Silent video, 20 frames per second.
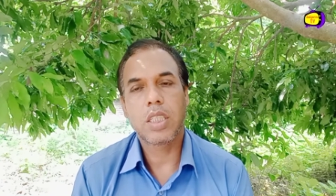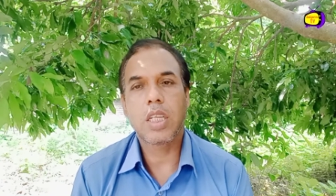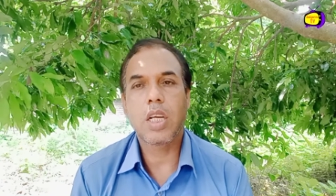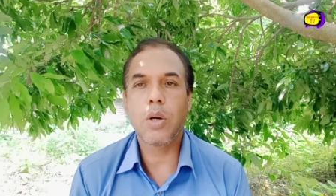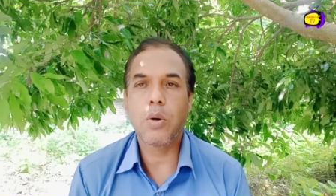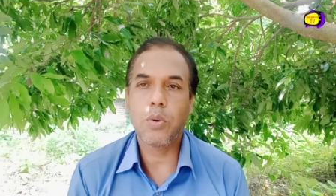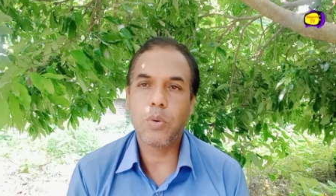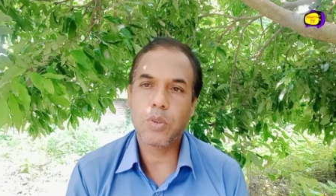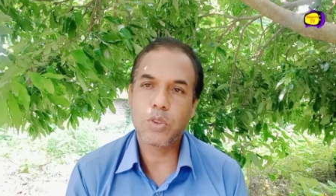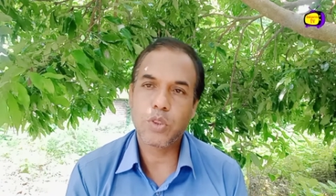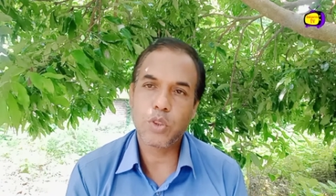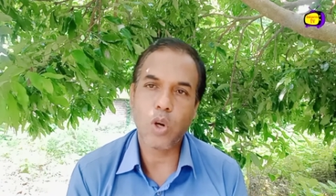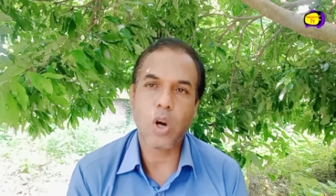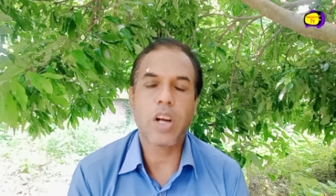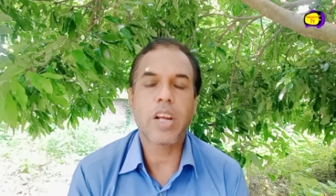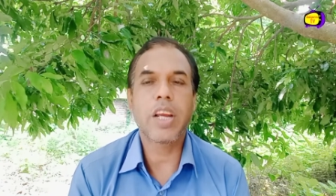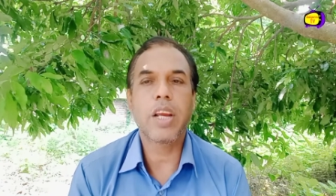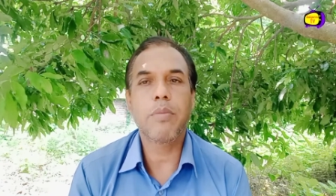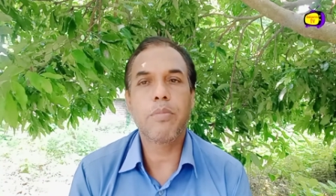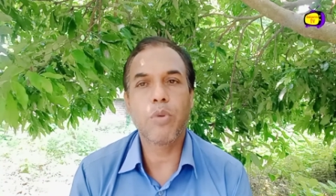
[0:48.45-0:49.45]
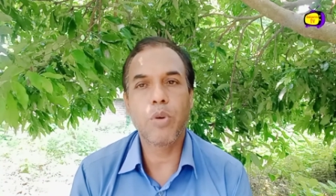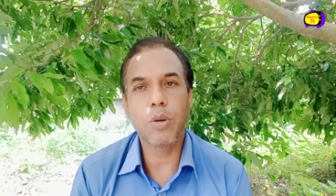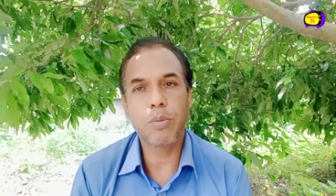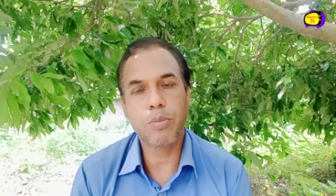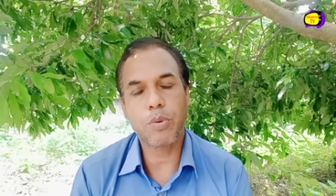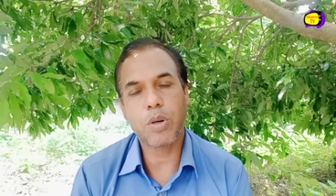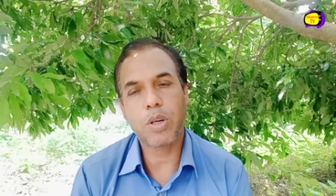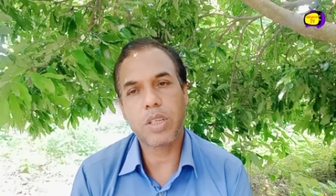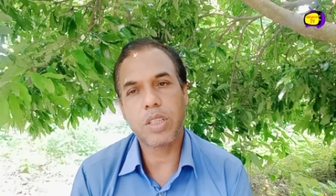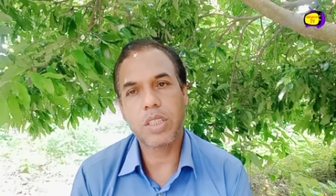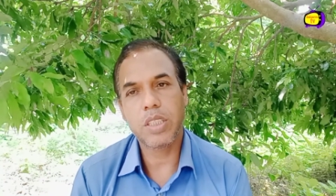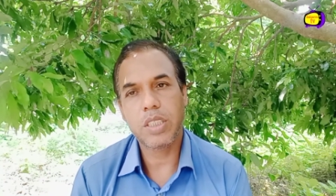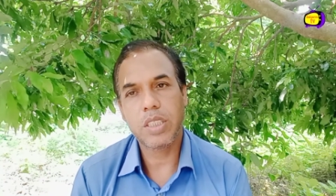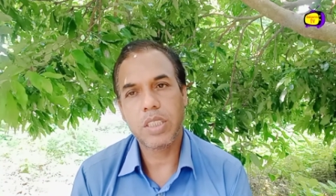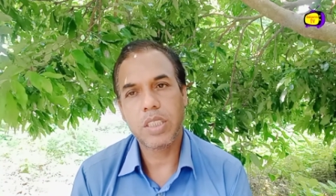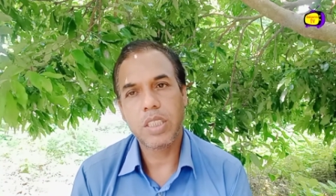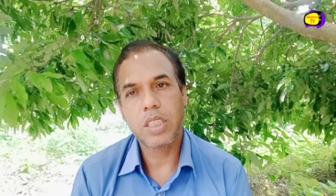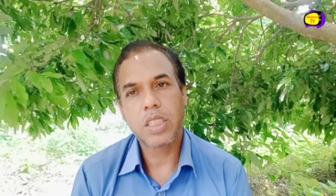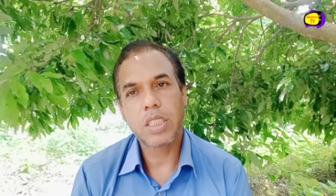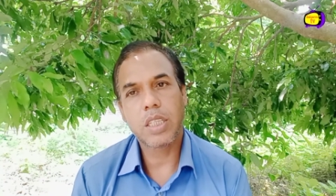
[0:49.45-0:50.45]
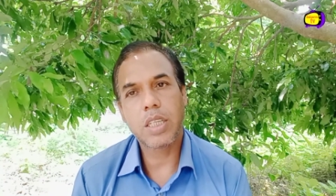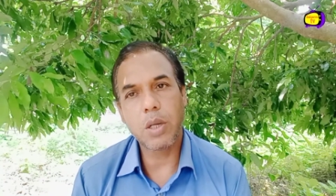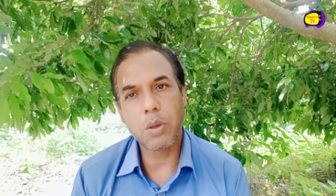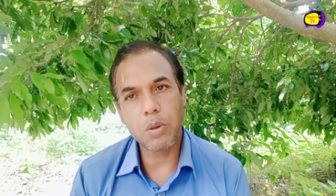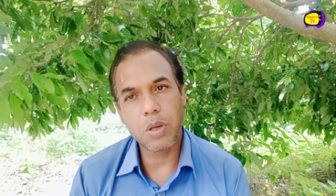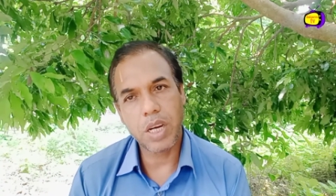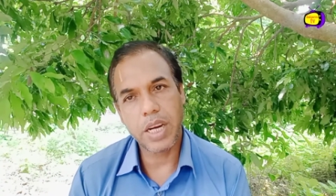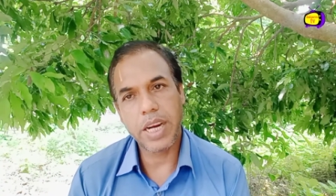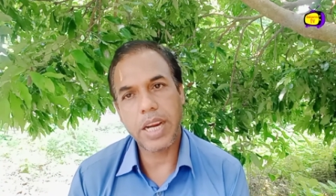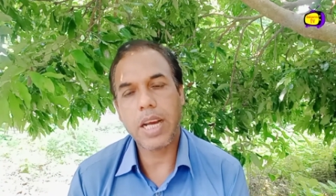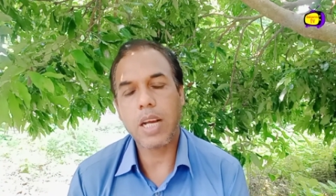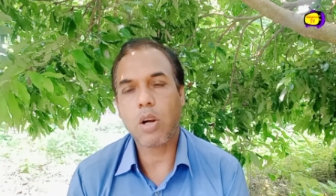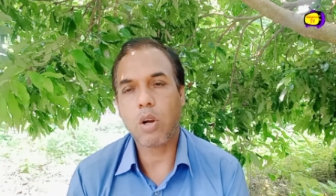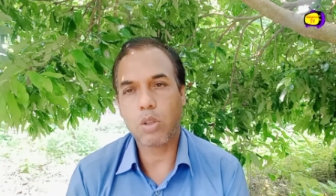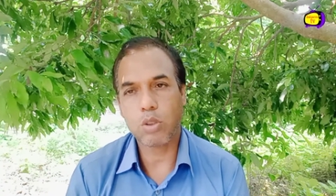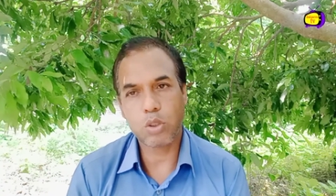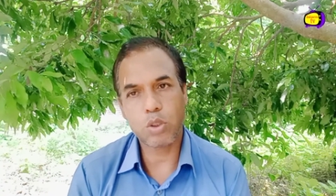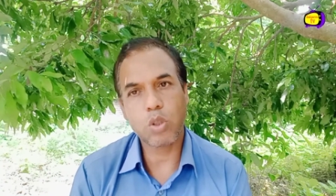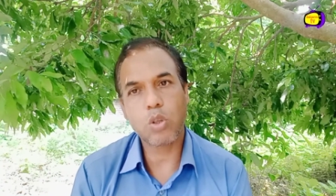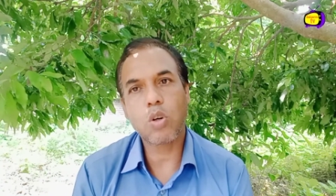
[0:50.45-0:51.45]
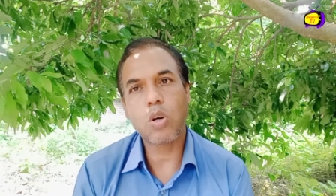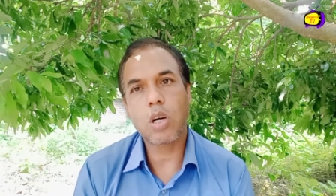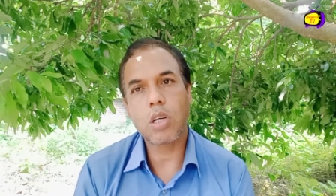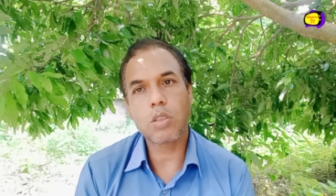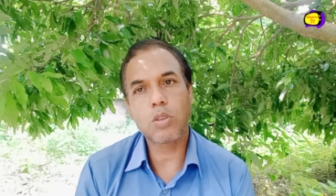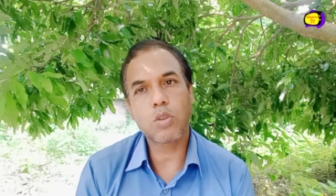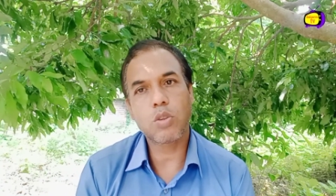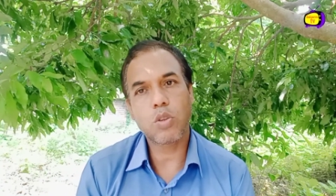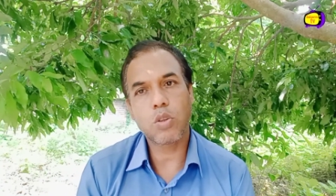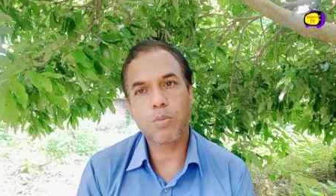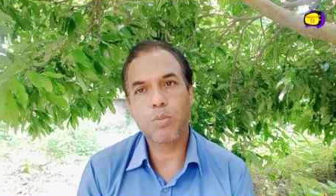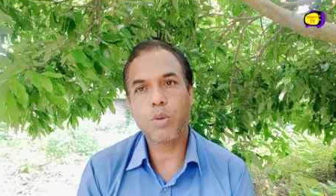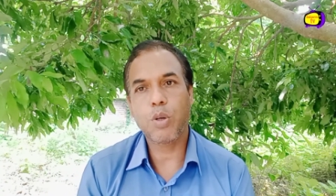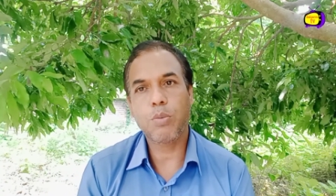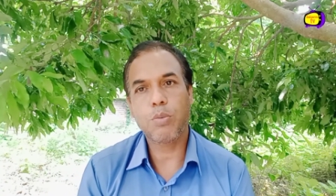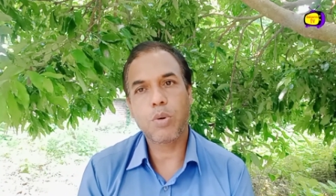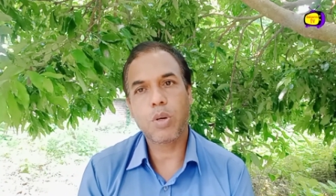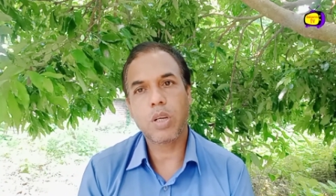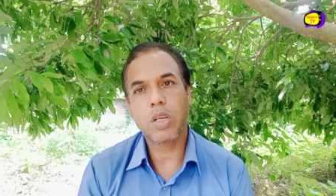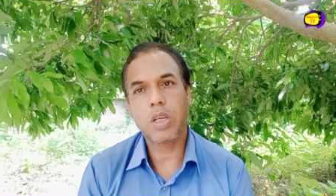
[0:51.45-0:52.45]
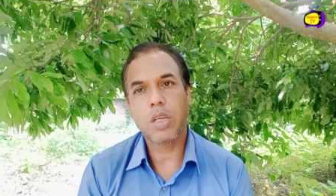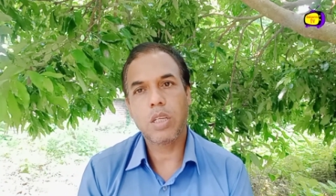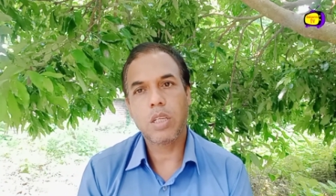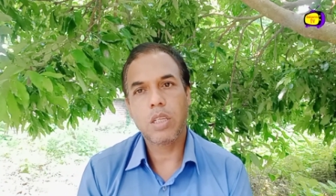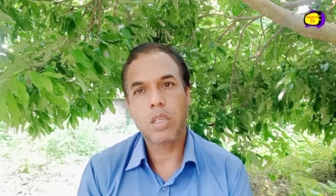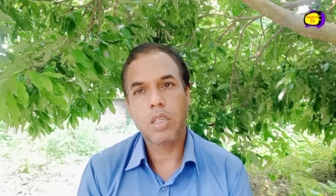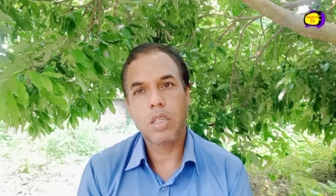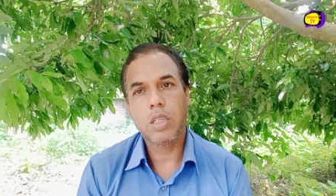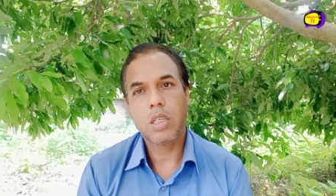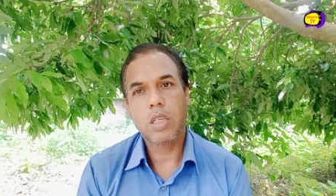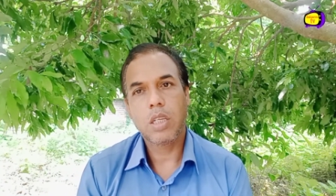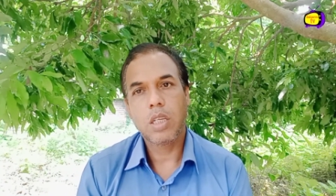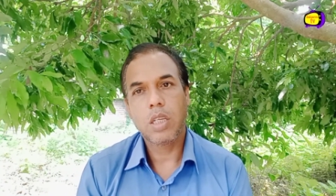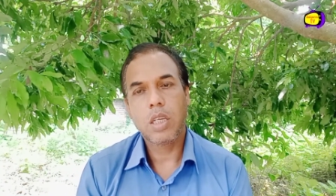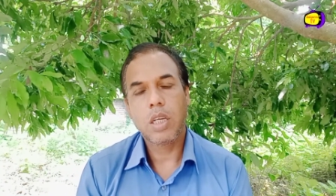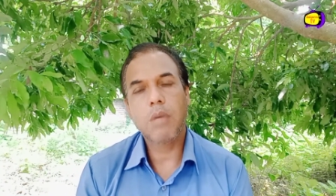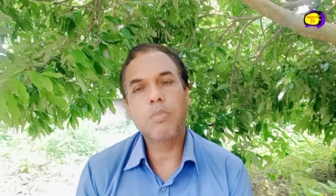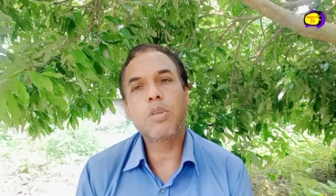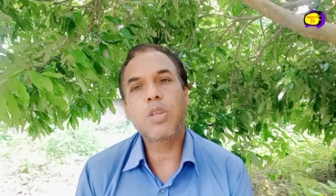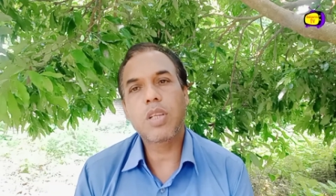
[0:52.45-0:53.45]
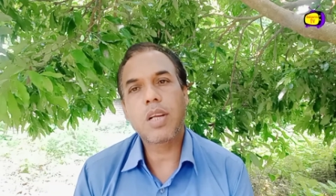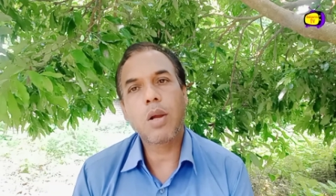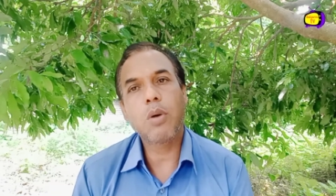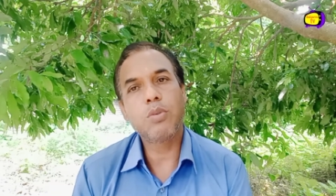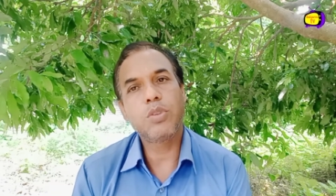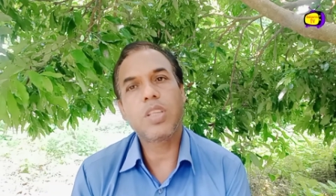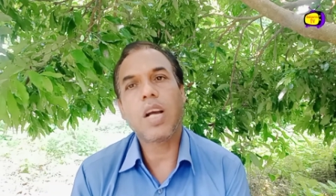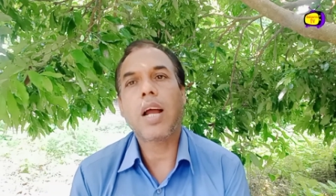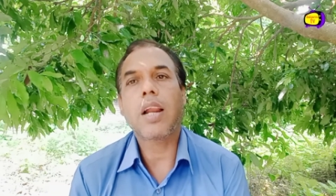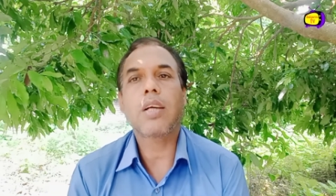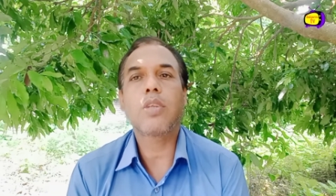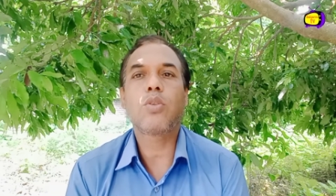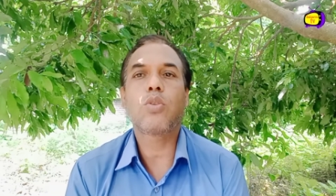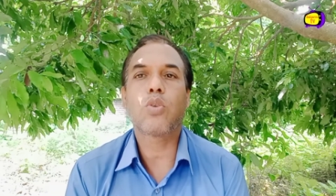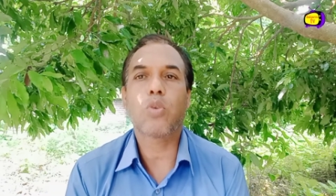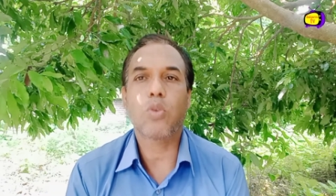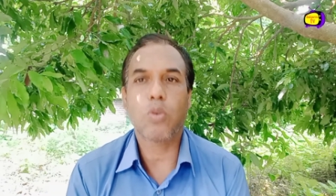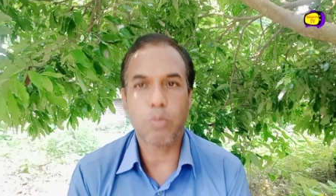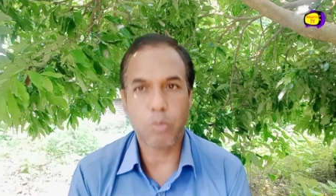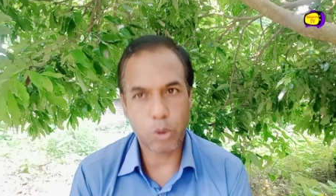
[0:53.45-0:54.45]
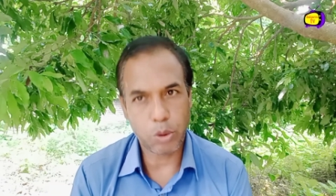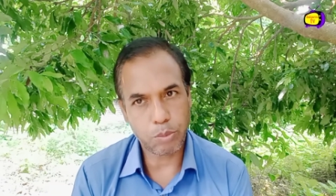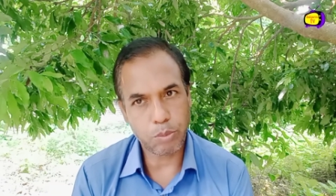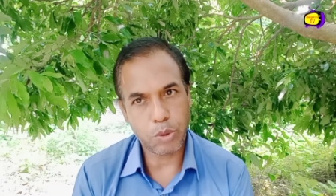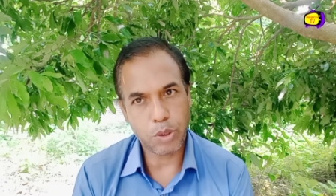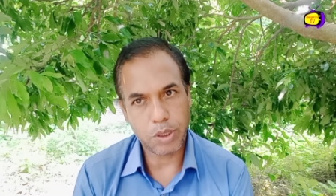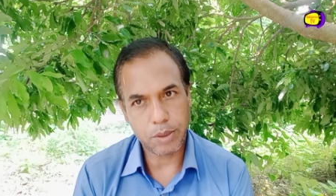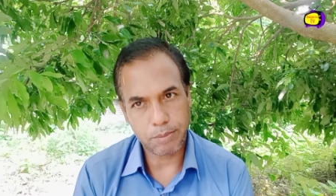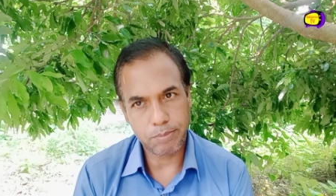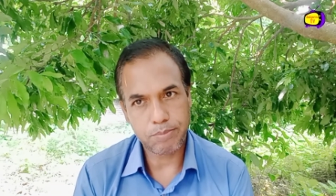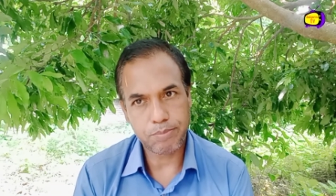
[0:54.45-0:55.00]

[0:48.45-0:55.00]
কেউ শখে বই পড়ে কেউ জ্ঞান অর্জন করার জন্য বই পড়ে এবং কেউ জানার জন্য বই পড়ে